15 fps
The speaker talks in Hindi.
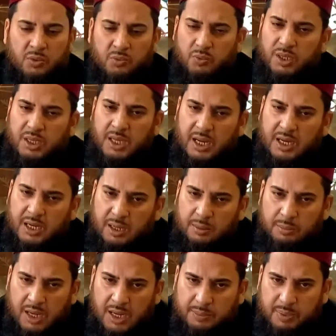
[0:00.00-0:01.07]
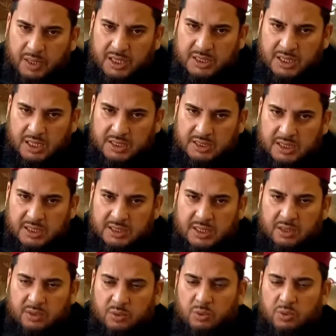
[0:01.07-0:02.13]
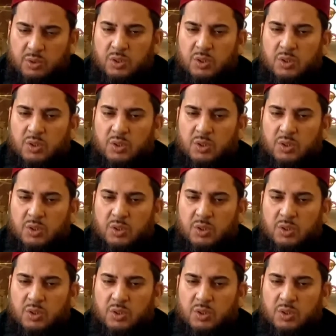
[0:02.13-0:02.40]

वही हर गम हर परेशानी से इंसान को